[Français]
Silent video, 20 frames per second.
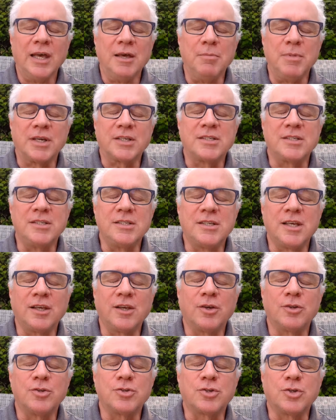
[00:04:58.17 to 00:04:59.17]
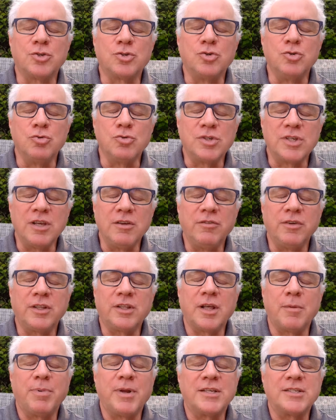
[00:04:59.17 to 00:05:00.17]
Merci, Seigneur, de ce que tu nous
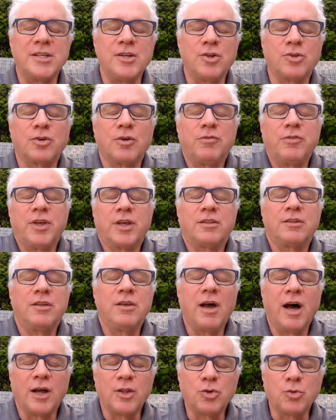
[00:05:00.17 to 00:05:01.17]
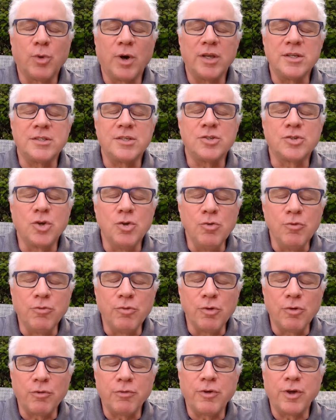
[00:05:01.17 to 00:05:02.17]
invites à placer notre fierté en toi. Et c'est ce que nous
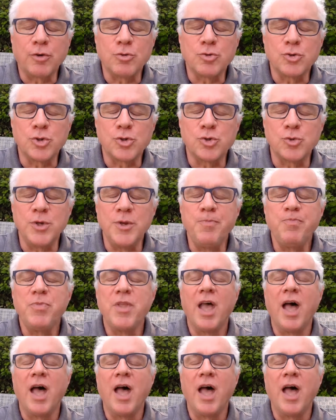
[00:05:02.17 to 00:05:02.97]
voulons faire aujourd'hui.